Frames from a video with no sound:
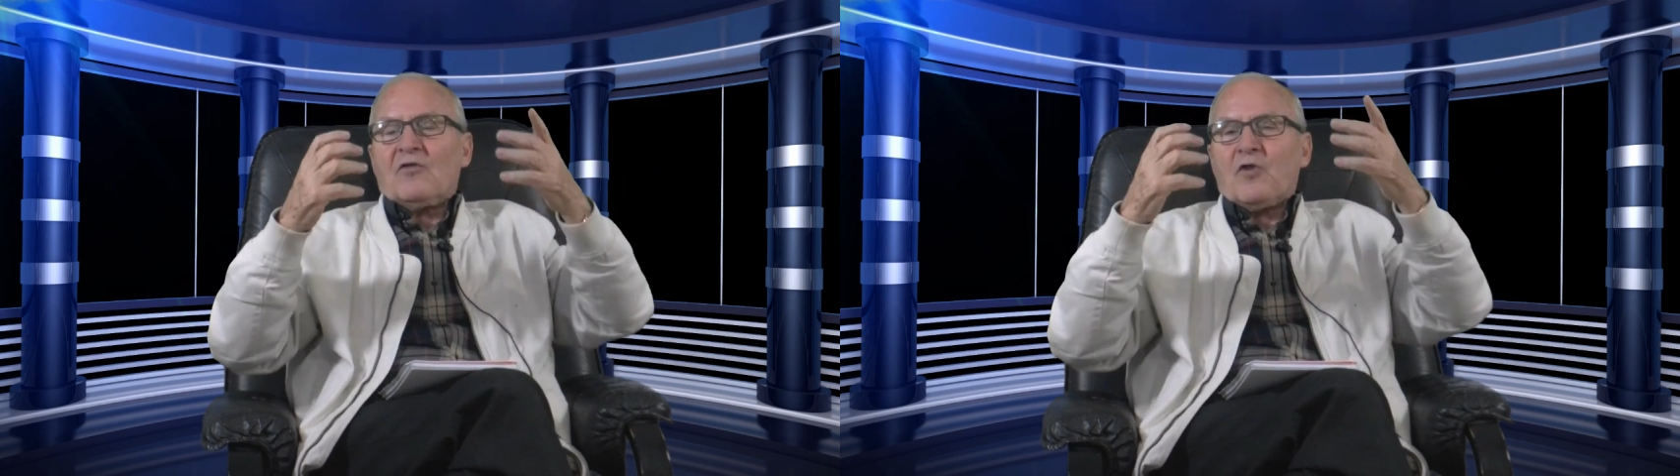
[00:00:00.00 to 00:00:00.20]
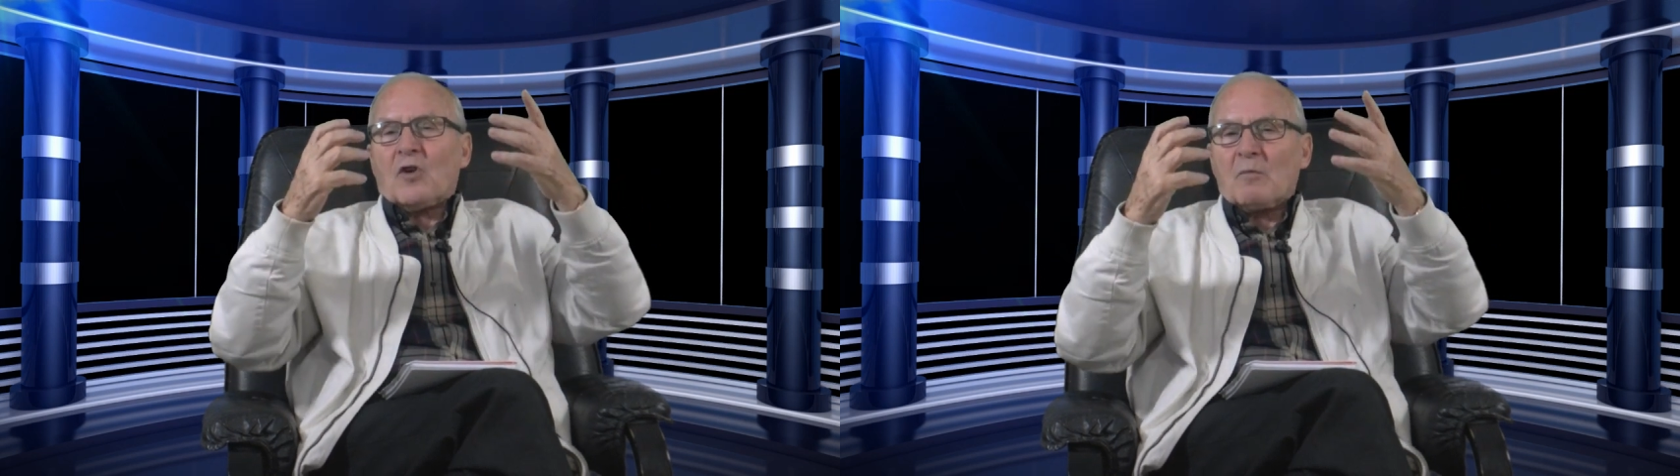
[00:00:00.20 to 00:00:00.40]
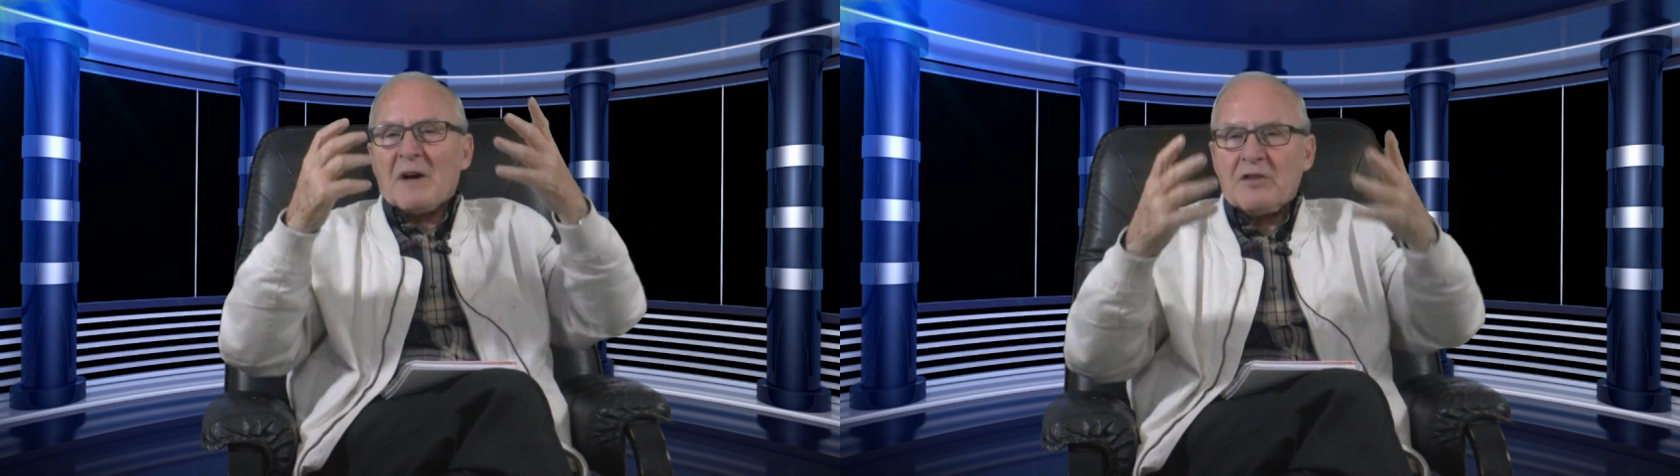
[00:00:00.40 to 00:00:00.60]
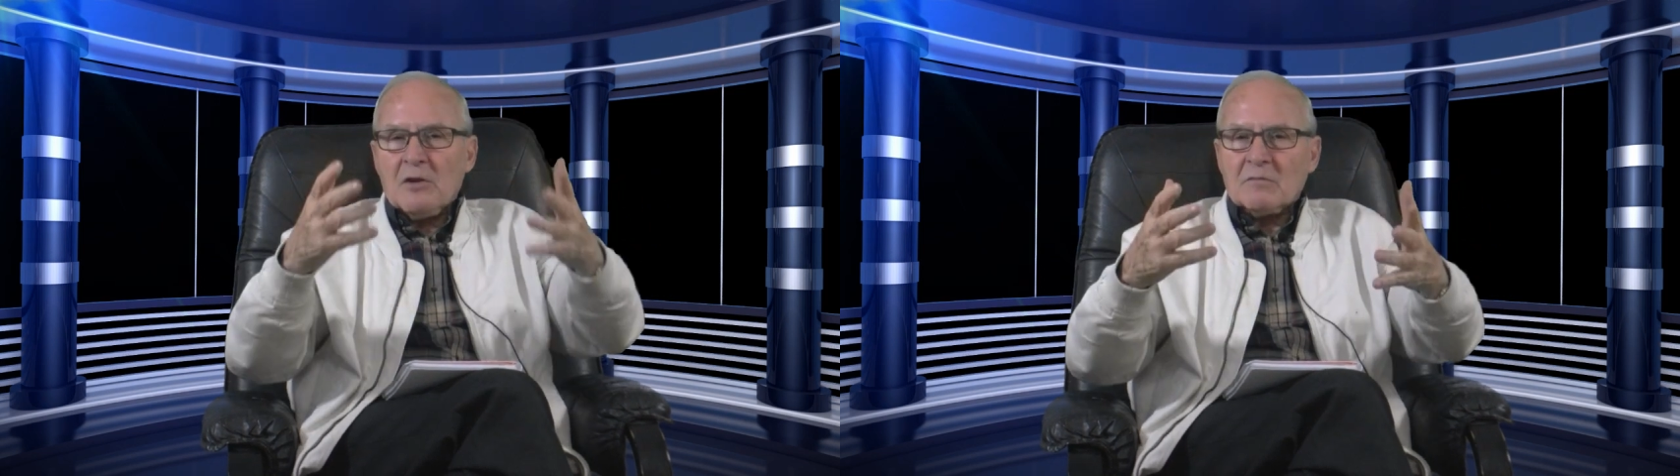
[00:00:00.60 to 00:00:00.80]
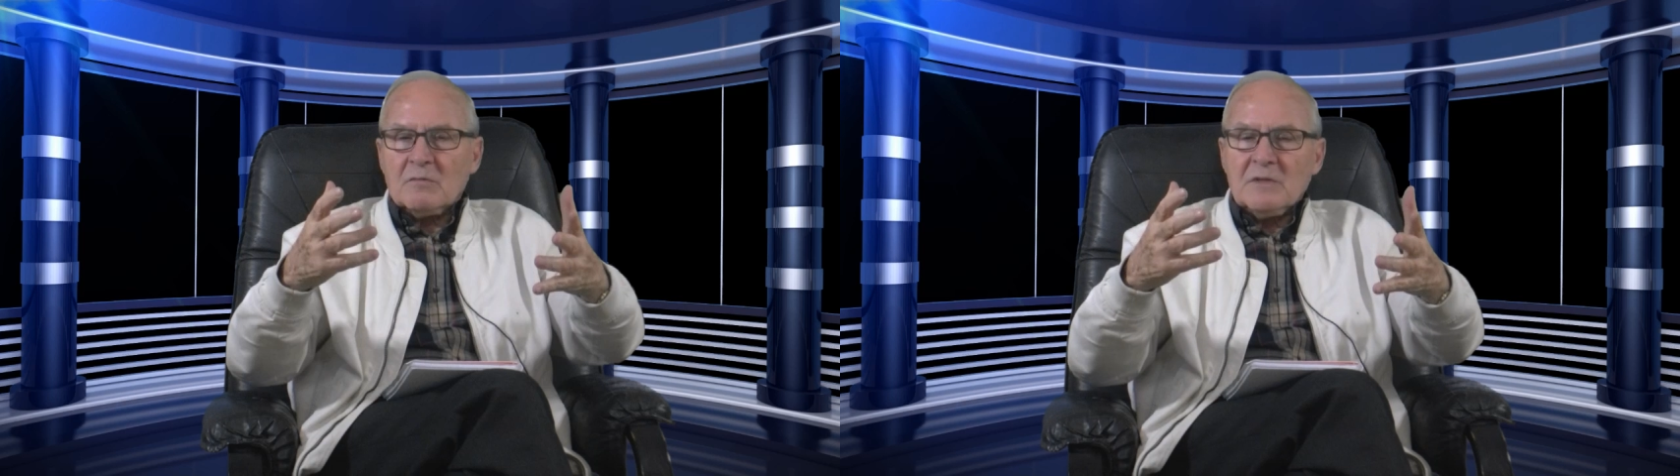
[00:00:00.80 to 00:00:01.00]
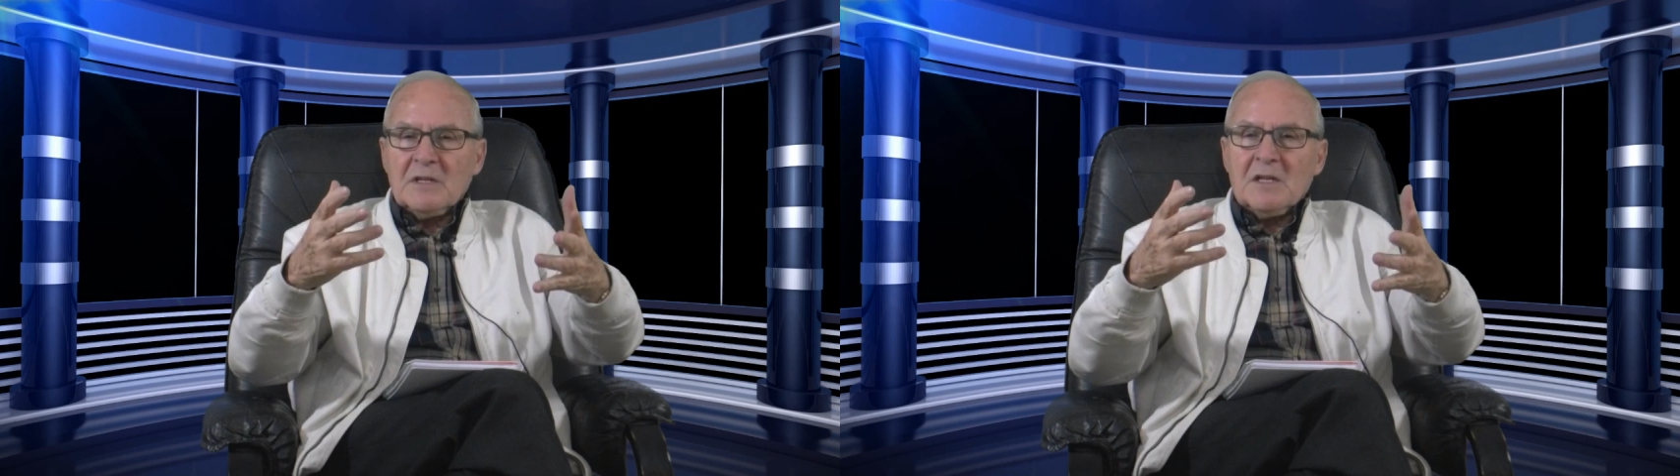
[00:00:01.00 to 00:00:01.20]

formación,